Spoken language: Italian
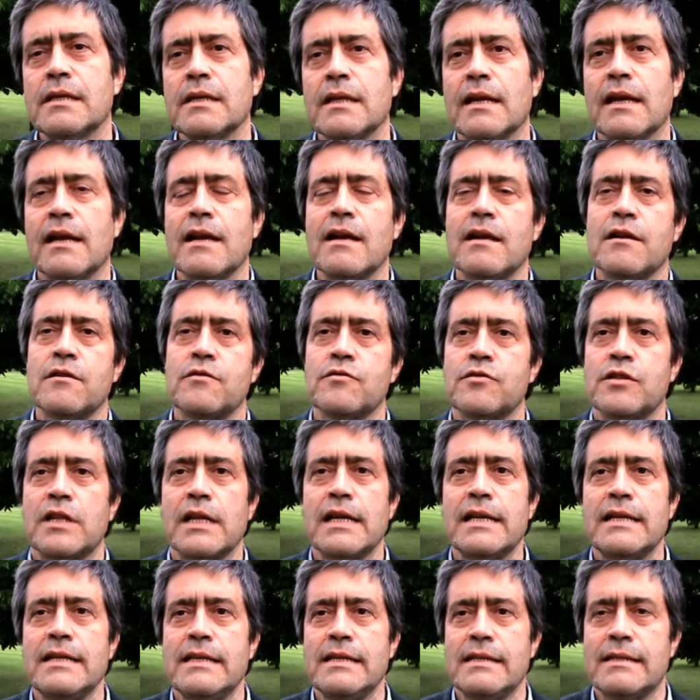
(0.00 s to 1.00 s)
sì, nella
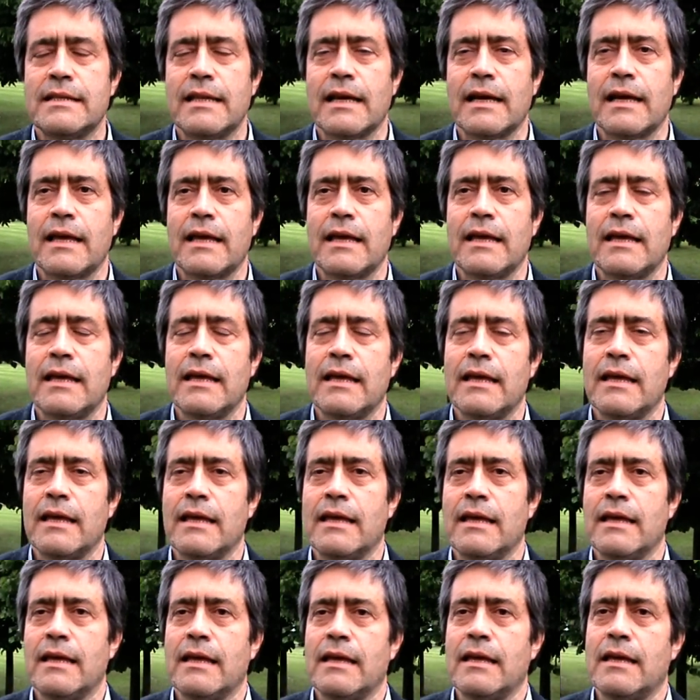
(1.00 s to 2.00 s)
nostra lista che,
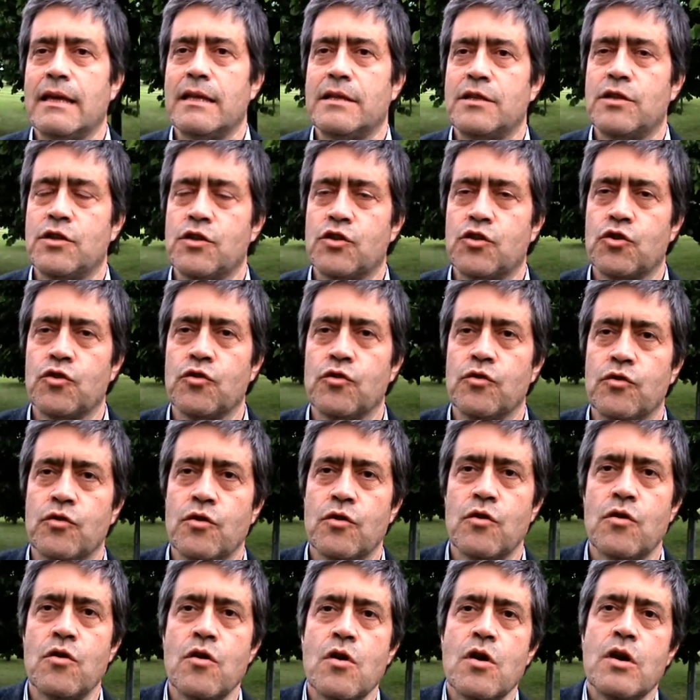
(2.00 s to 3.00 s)
eh, ci
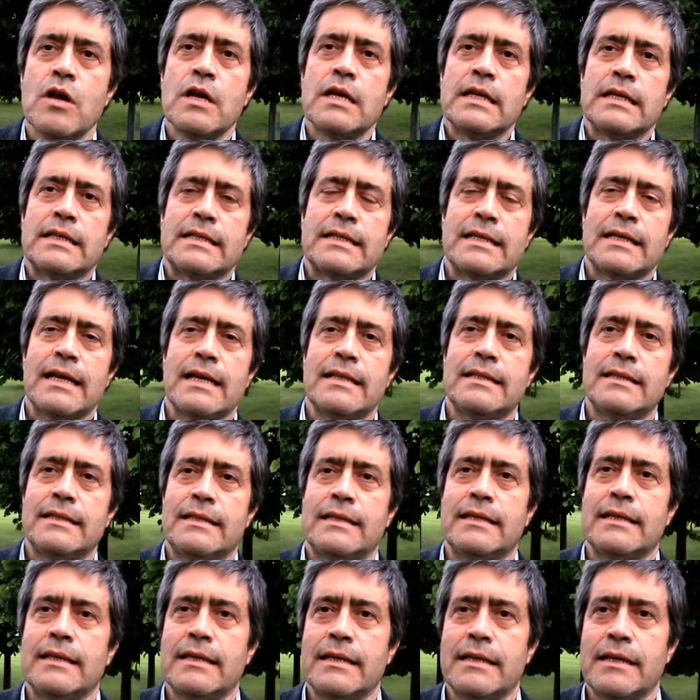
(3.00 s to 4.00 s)
sono
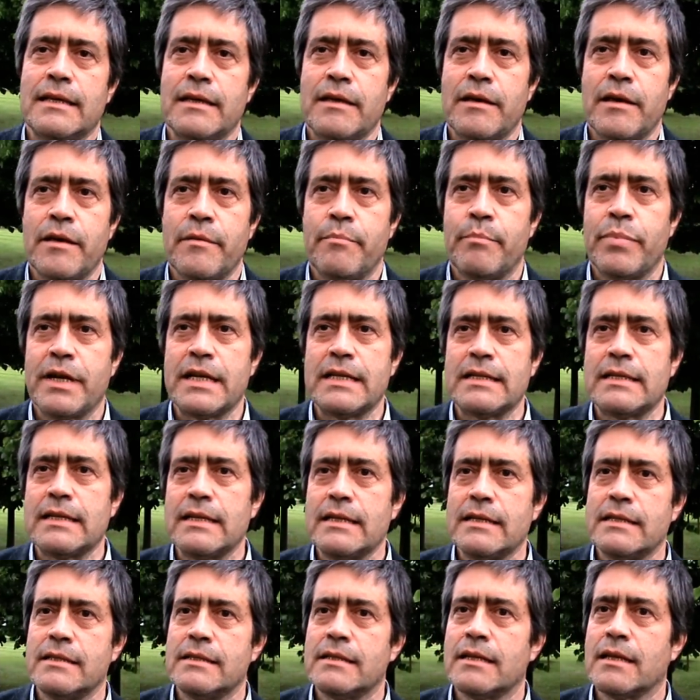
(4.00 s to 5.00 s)
sette eh,
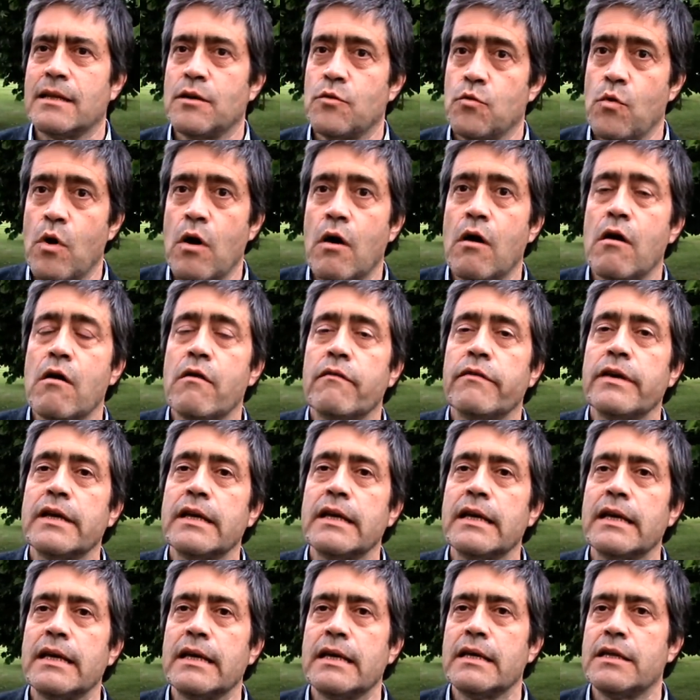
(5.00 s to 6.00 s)
presenze
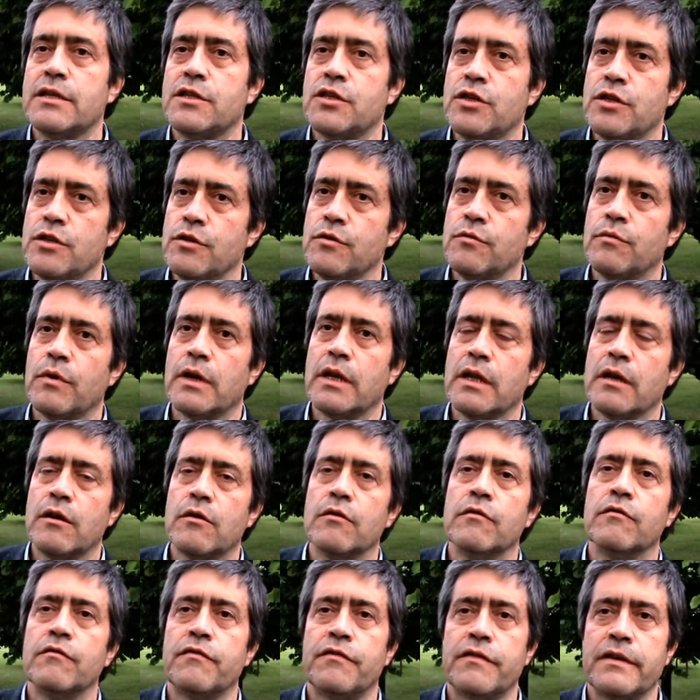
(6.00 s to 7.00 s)
nuove e cinque
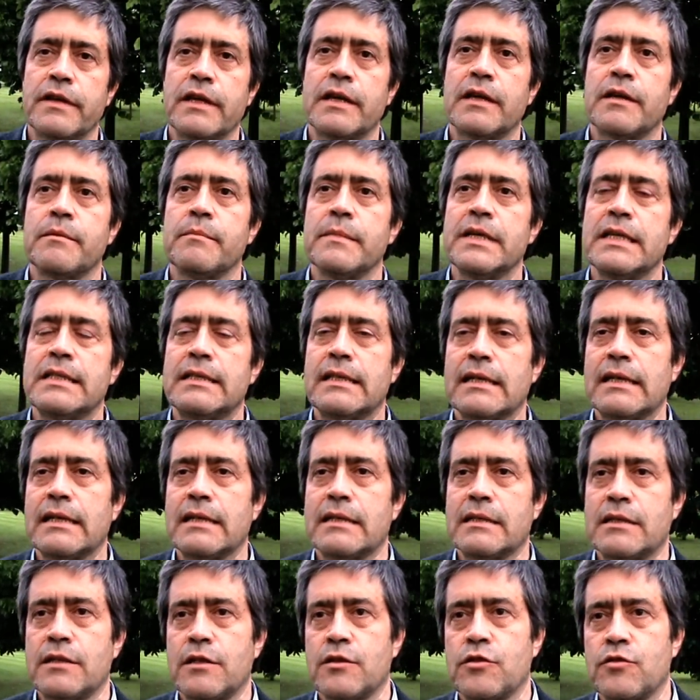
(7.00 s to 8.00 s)
riconferme
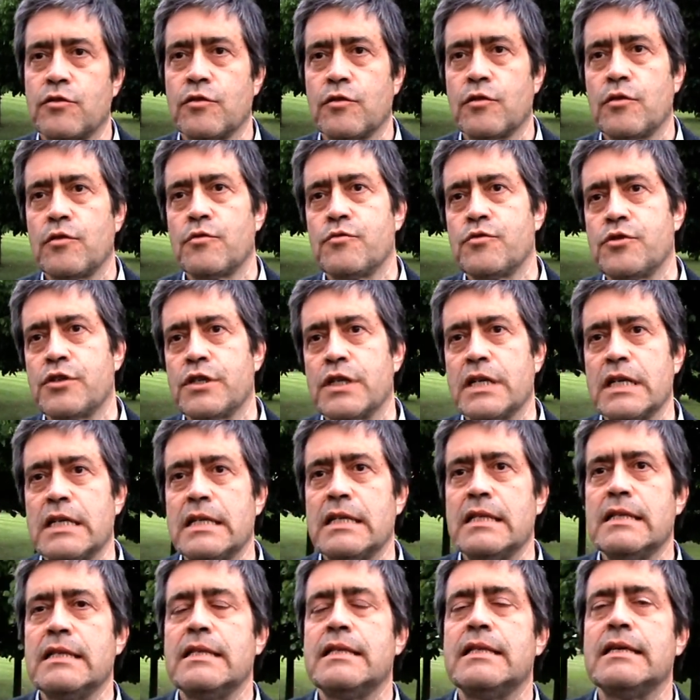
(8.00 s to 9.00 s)
tra assessori
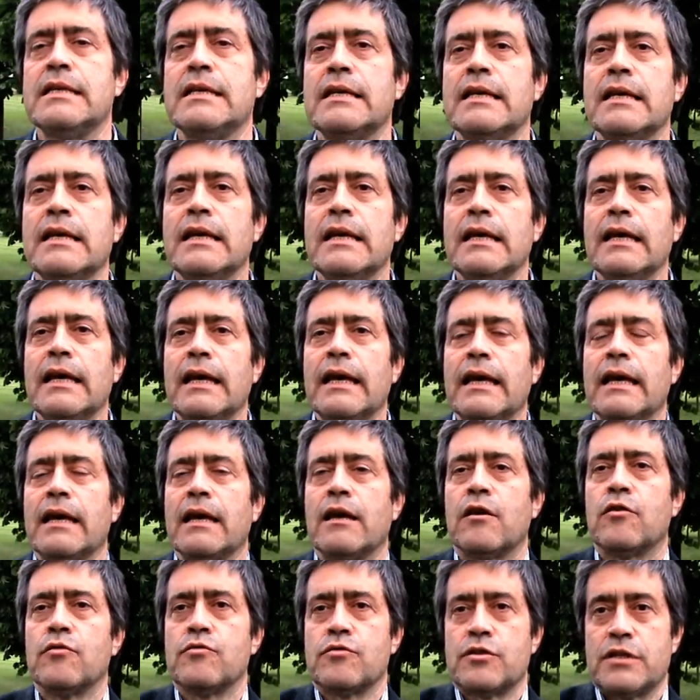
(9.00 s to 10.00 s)
uscenti
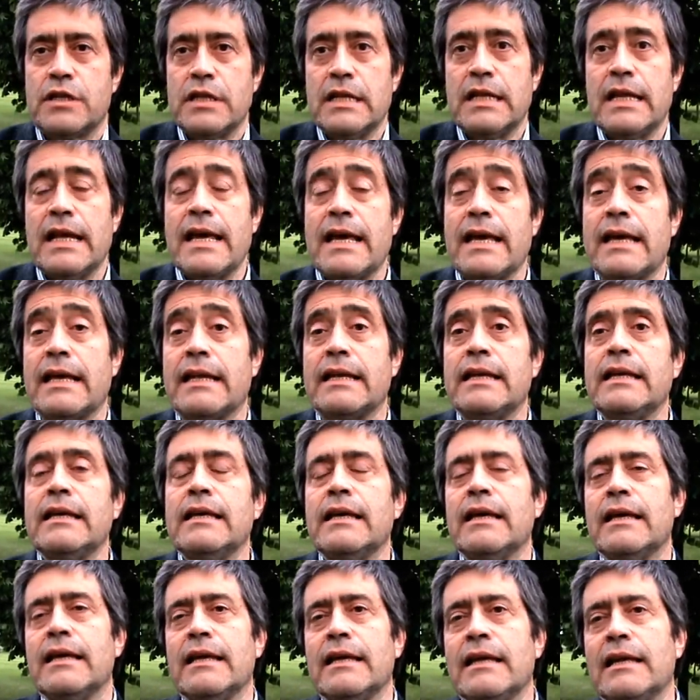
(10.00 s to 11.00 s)
e
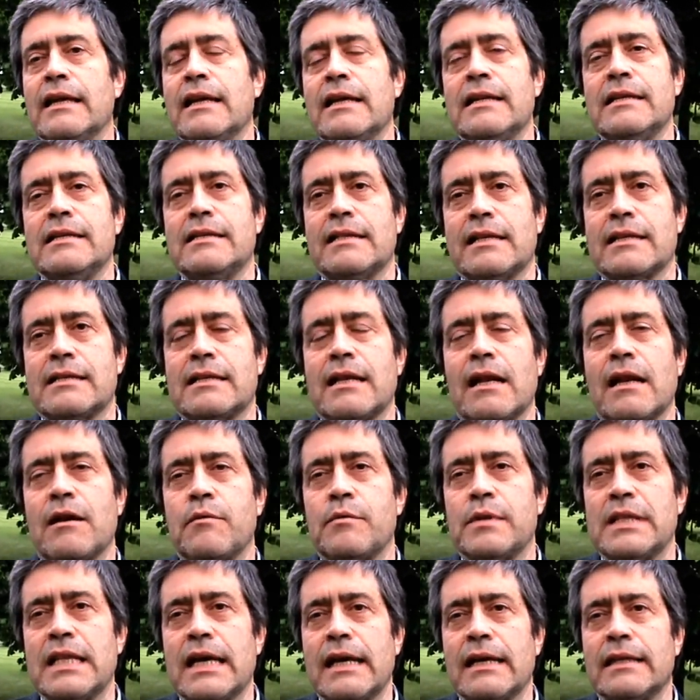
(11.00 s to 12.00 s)
consiglieri e la lista sarà
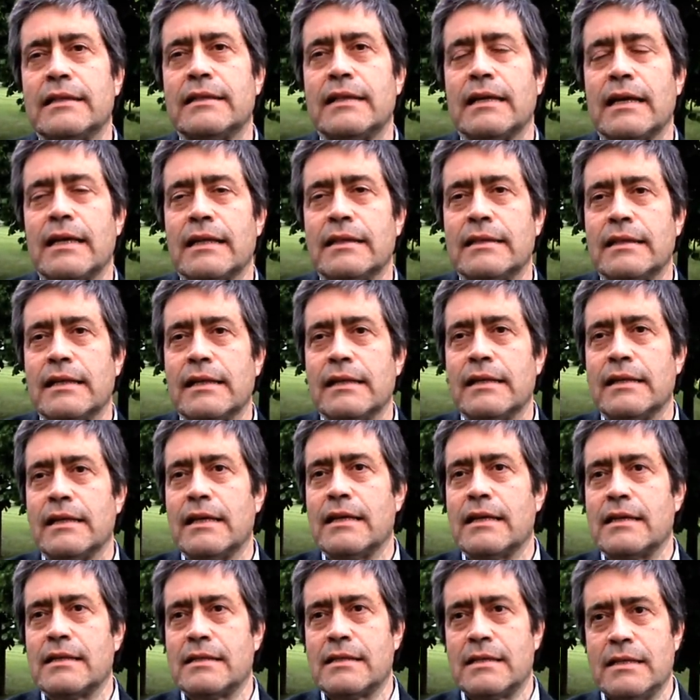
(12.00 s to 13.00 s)
guidata
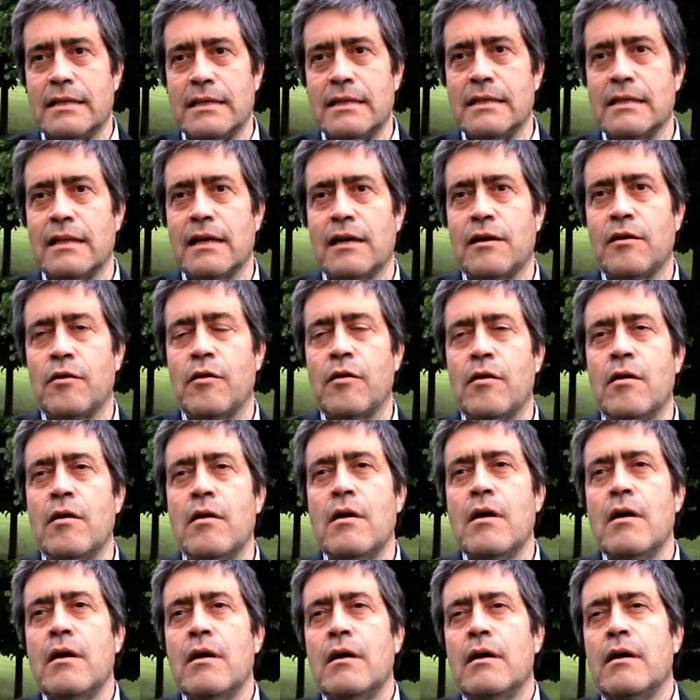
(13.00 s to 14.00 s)
dal
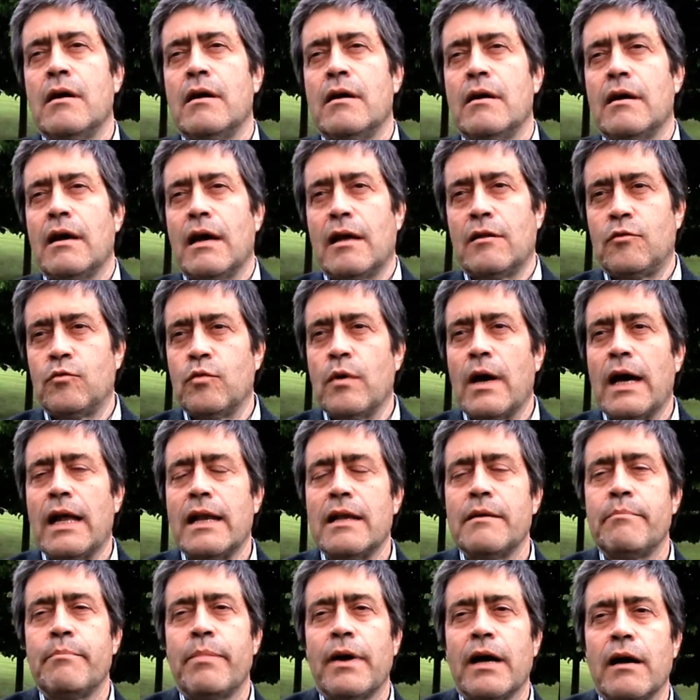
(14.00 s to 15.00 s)
sindaco eh,
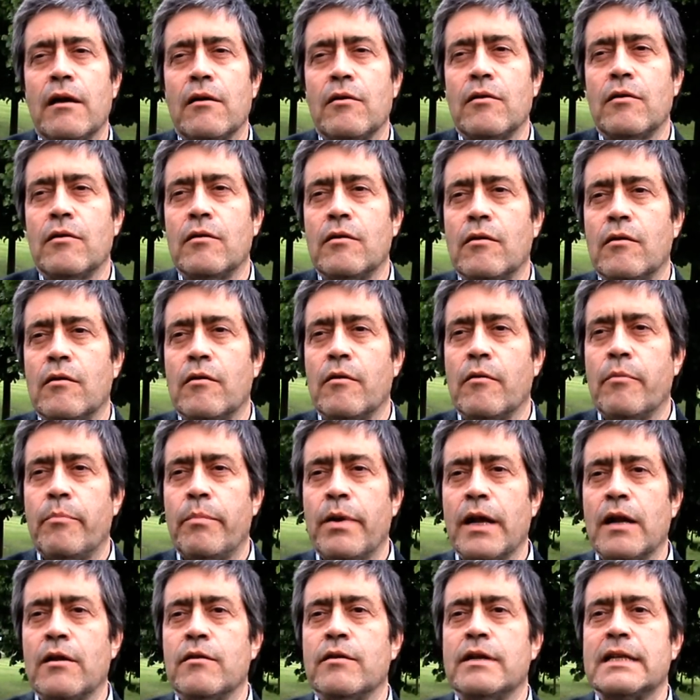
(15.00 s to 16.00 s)
attuale, Paolo,
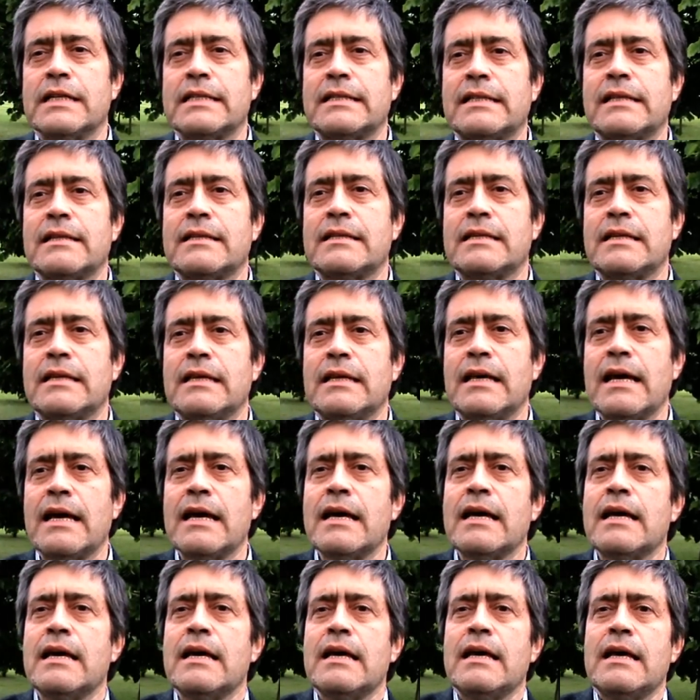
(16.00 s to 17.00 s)
Paolo
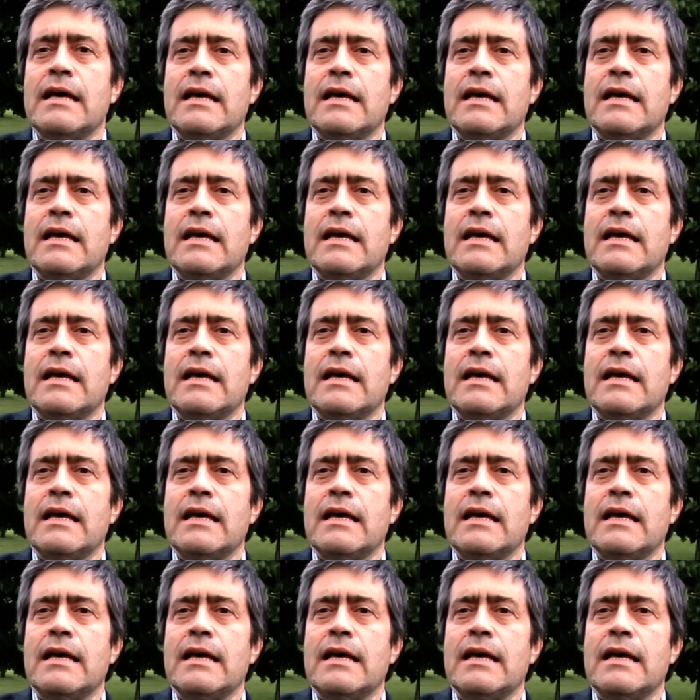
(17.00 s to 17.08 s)
Anastasia,